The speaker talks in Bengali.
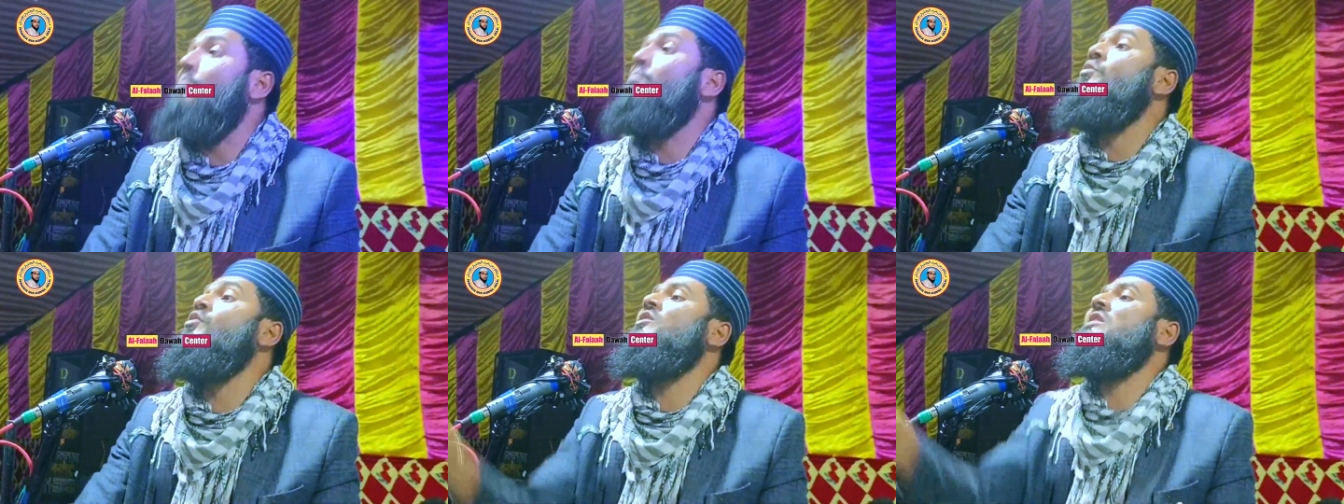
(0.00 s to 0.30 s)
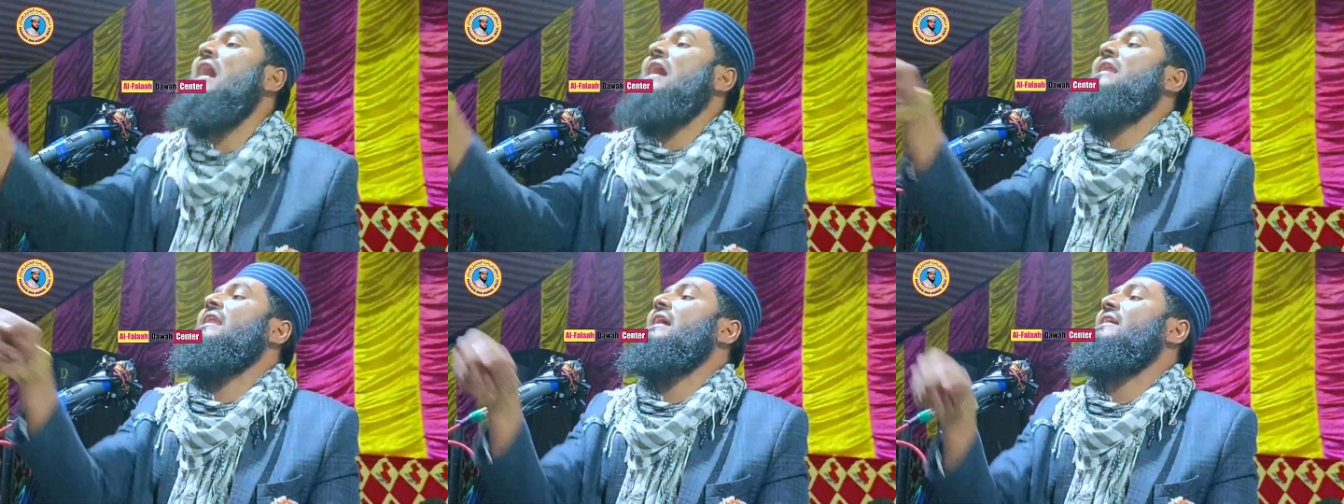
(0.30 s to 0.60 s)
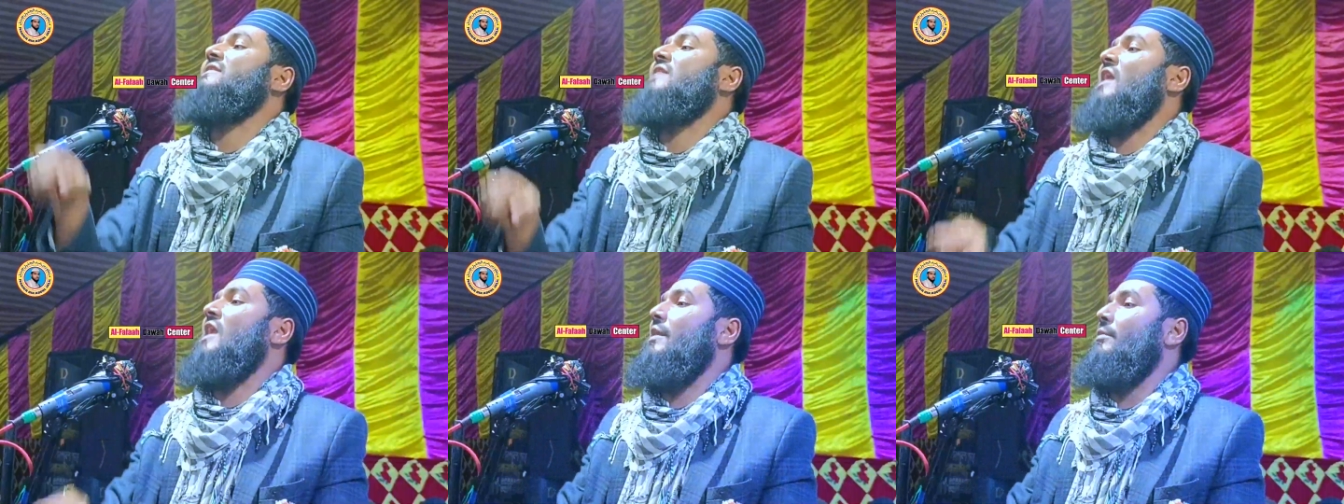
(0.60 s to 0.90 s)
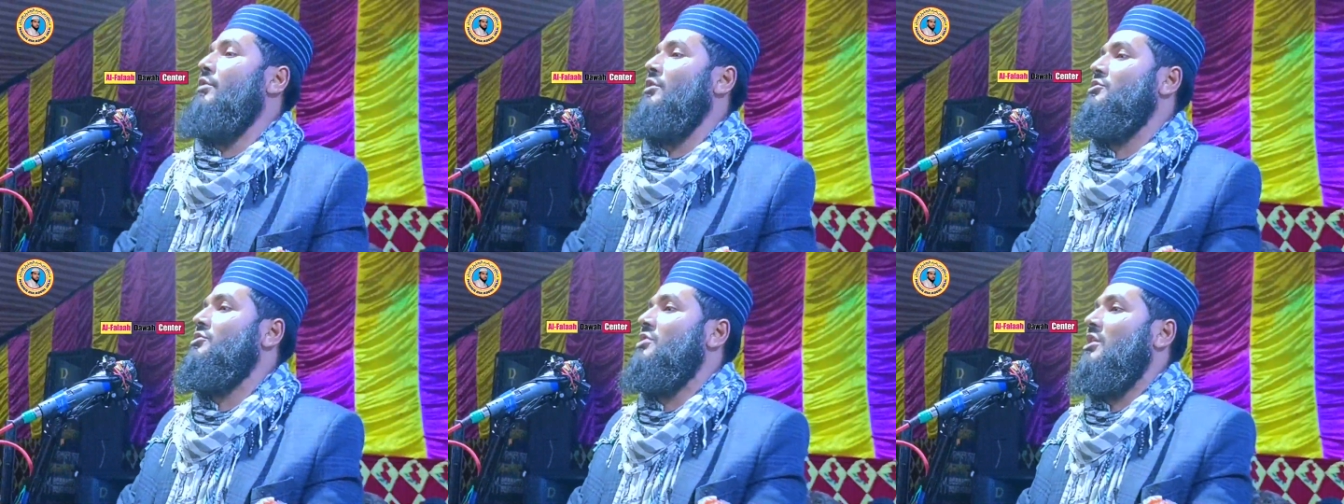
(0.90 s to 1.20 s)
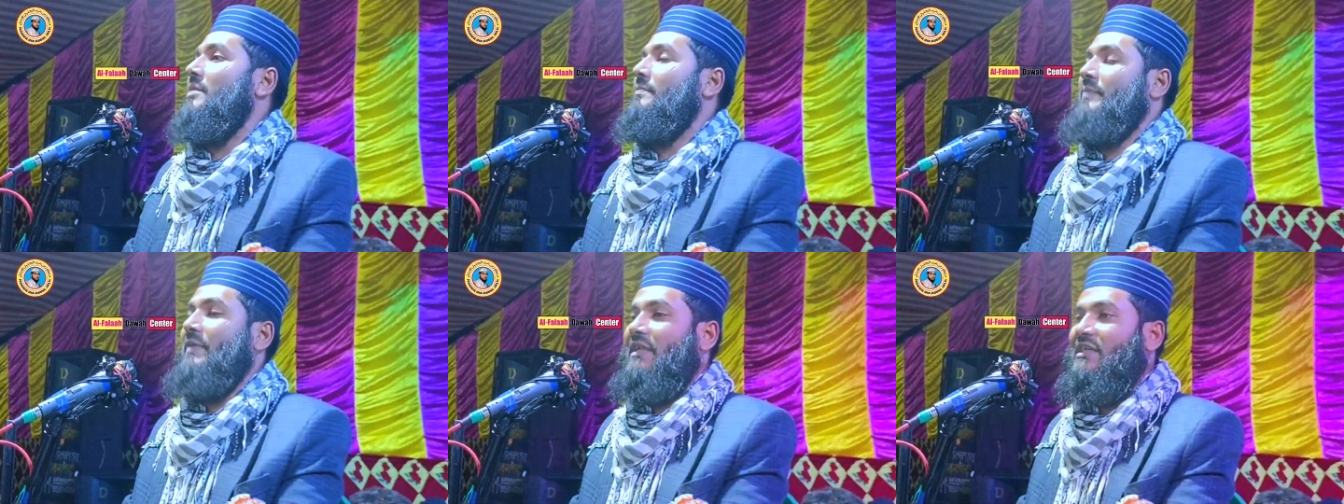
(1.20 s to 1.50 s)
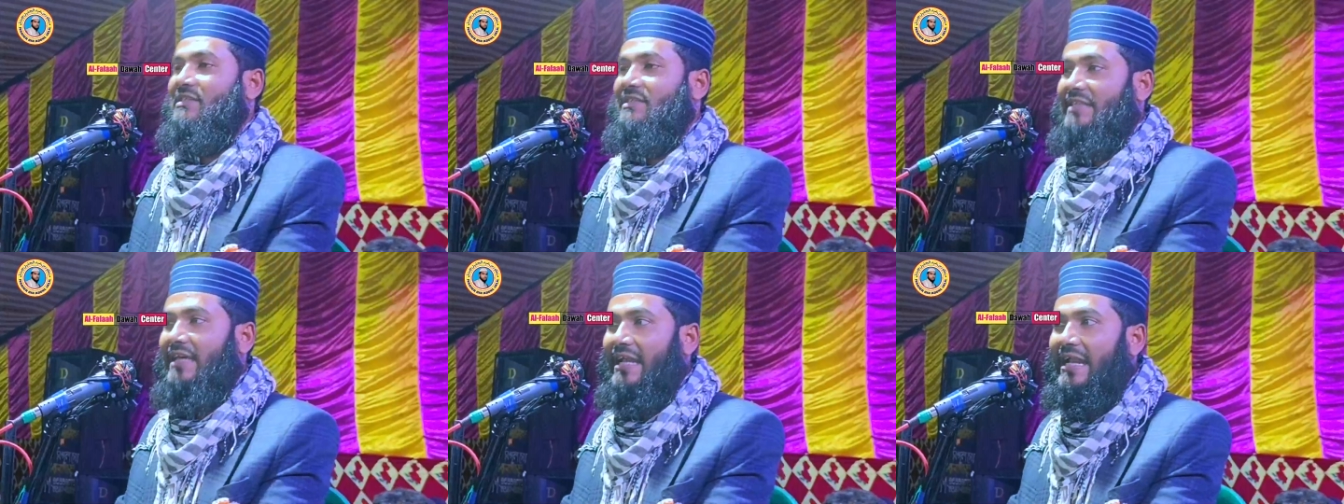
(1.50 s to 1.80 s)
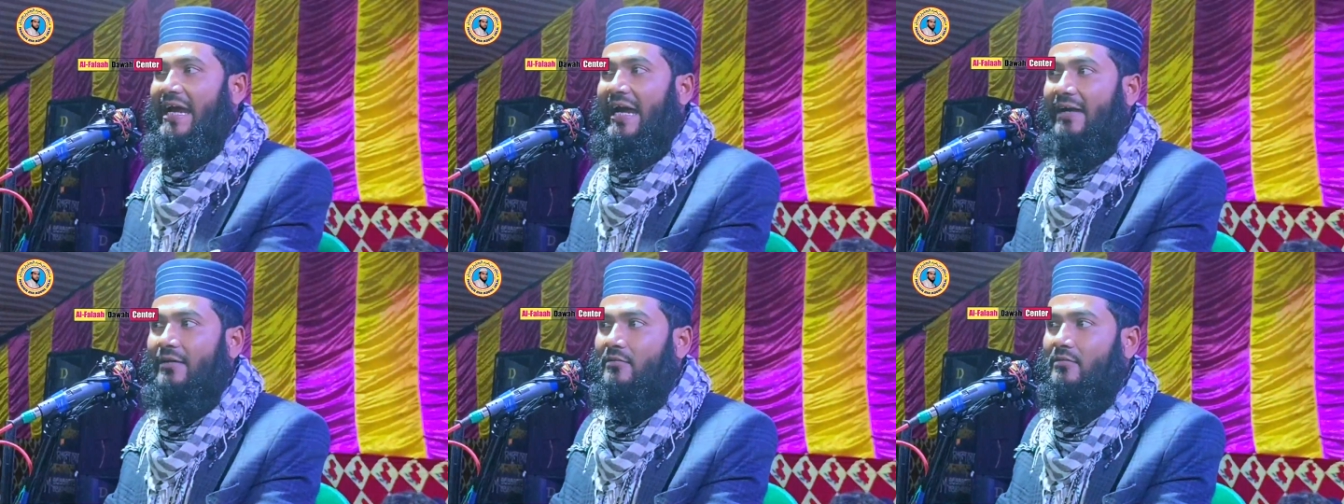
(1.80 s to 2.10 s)
সম্মুখে আল্লাহ তালা বলছেন
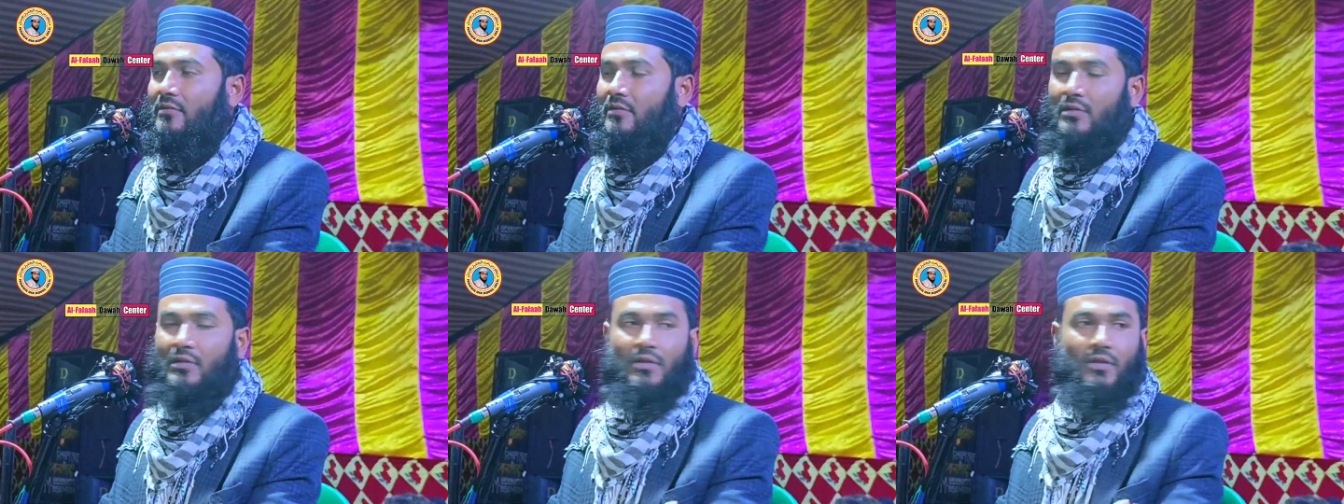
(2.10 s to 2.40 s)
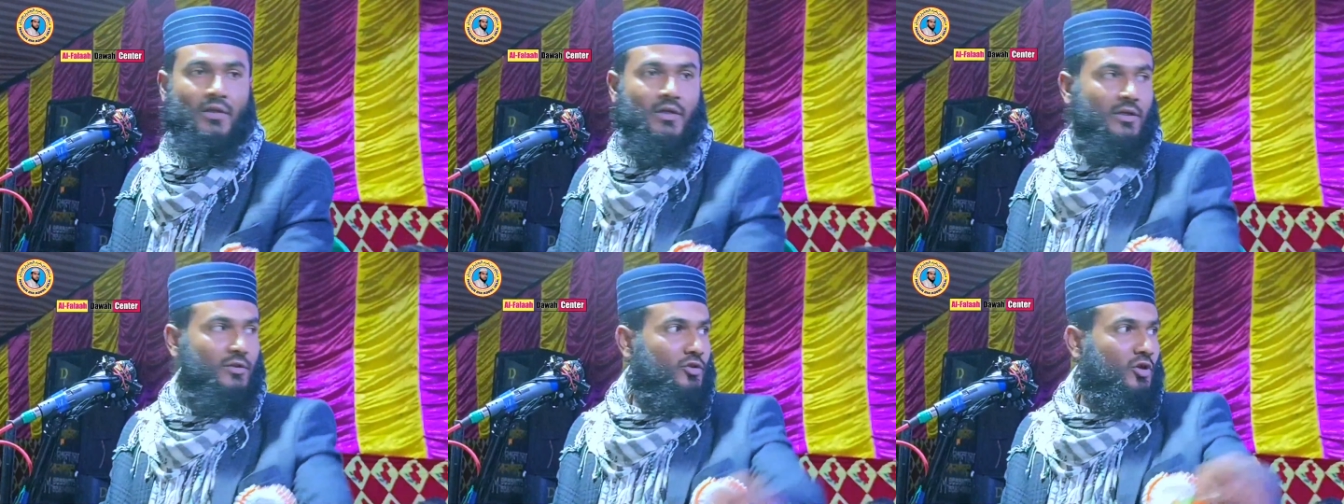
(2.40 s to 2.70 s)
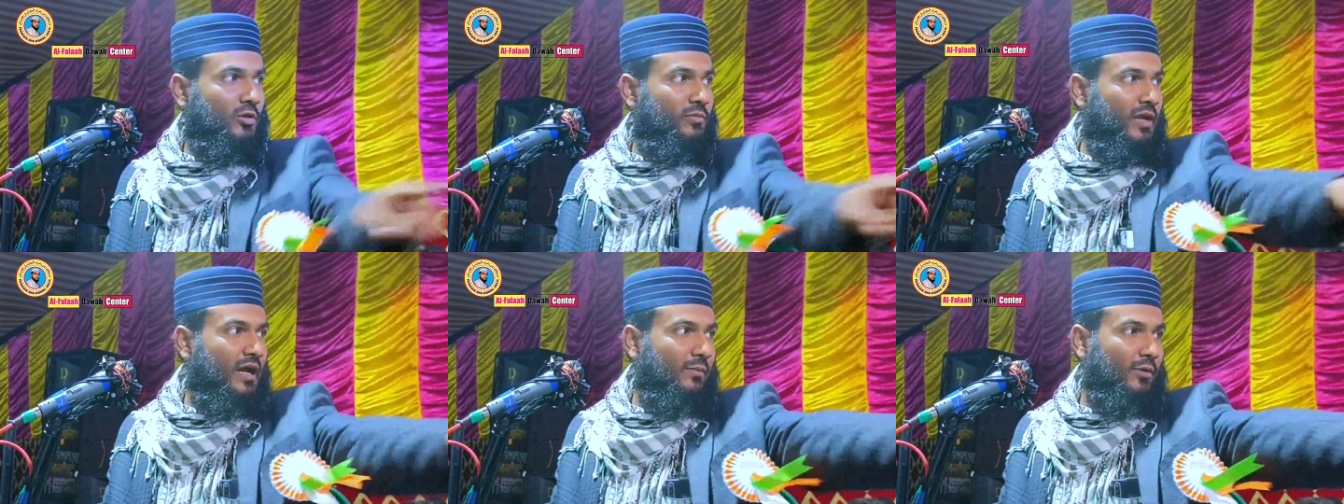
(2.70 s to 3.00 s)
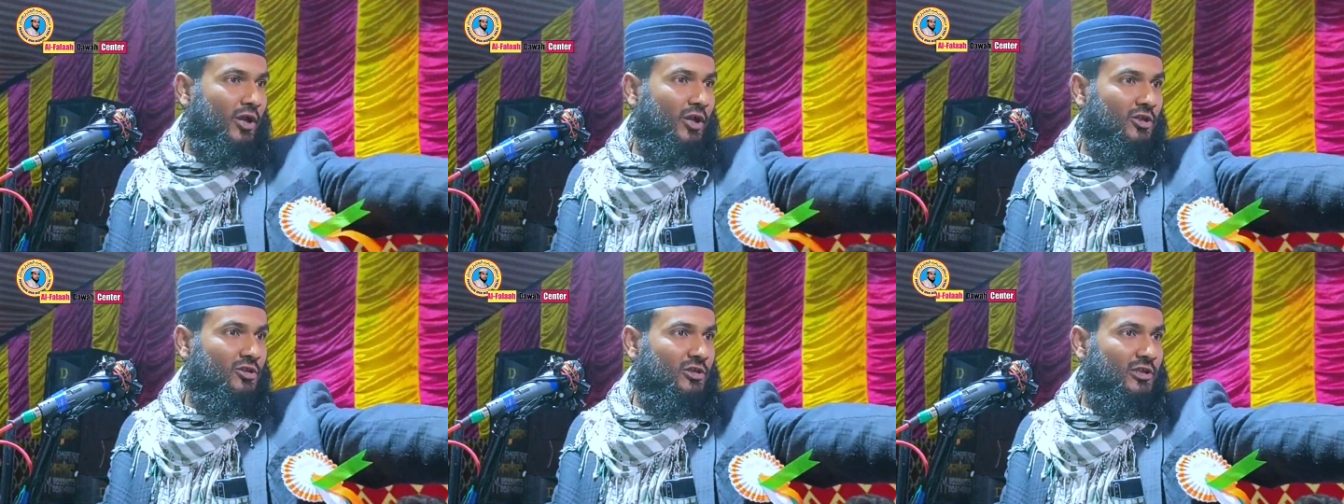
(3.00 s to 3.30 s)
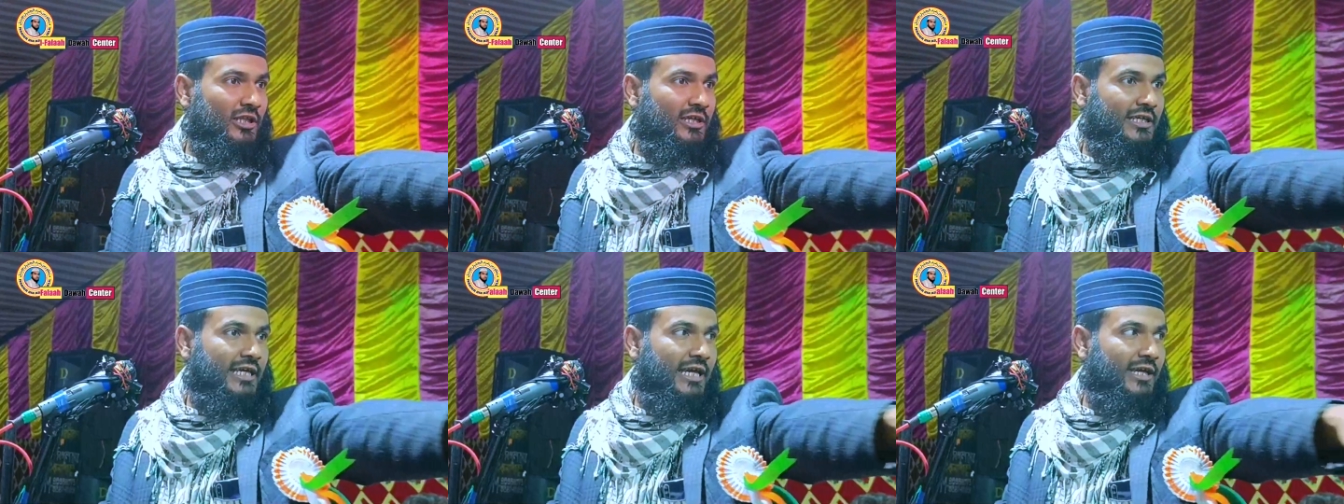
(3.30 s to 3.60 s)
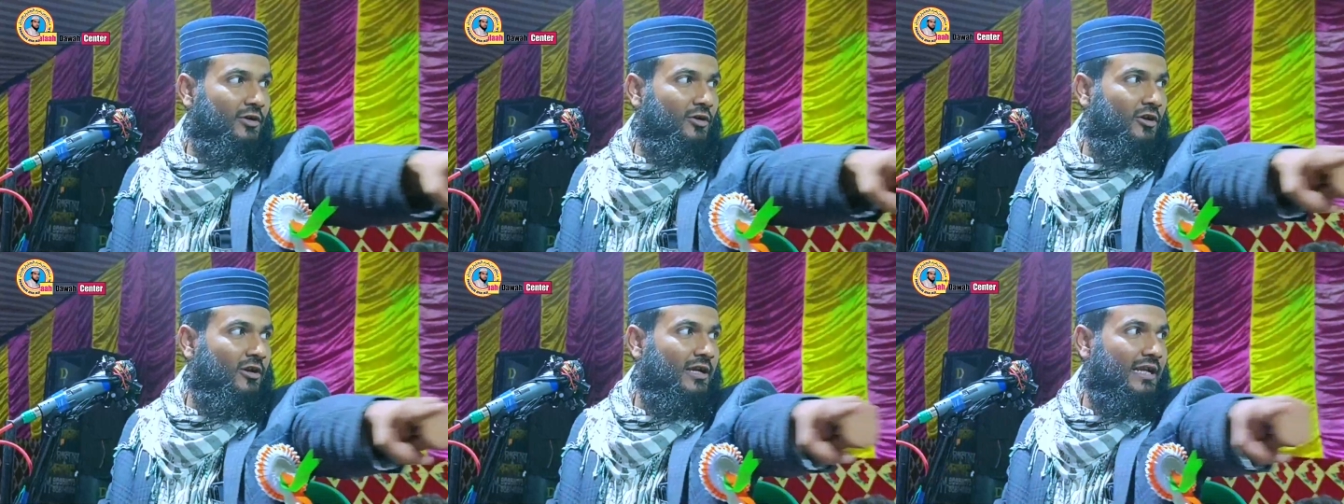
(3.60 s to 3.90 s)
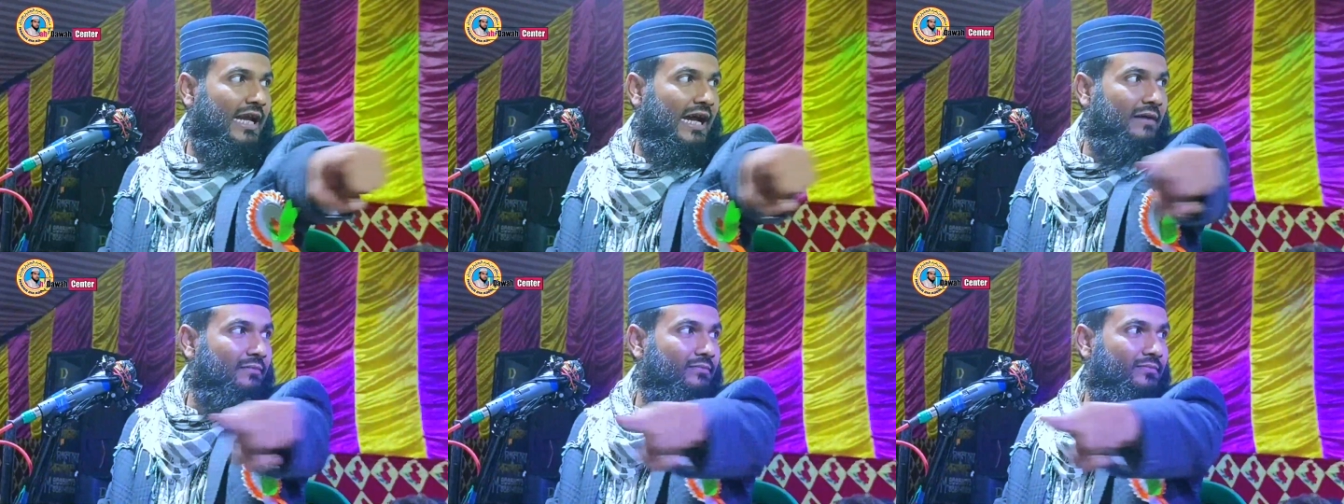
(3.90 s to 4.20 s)
ফেরেস্তারা তোমরা বলো তো দেখি এইগুলোর
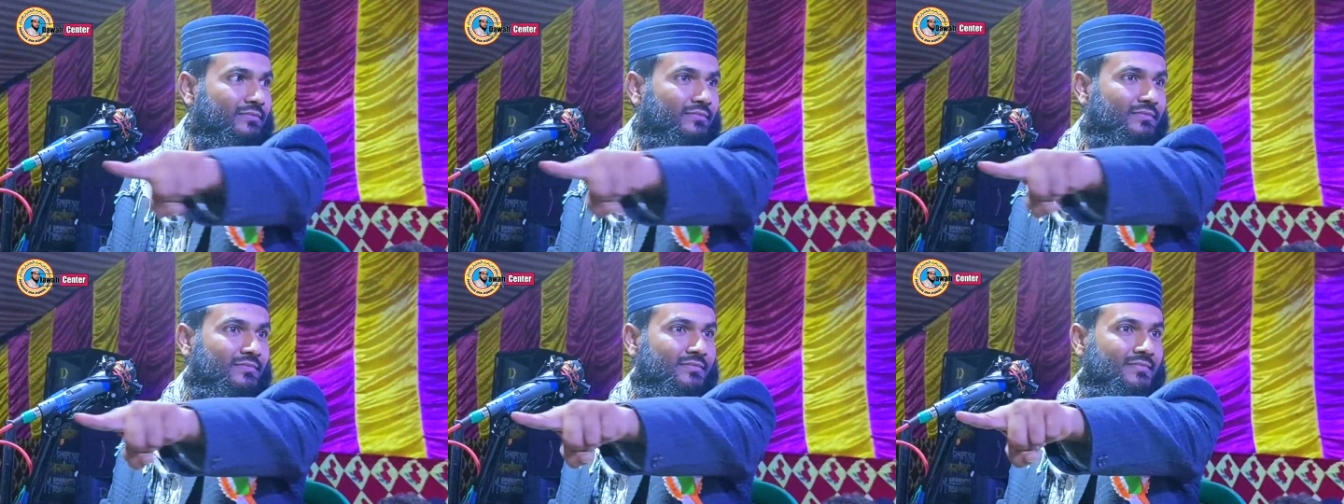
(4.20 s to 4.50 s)
নাম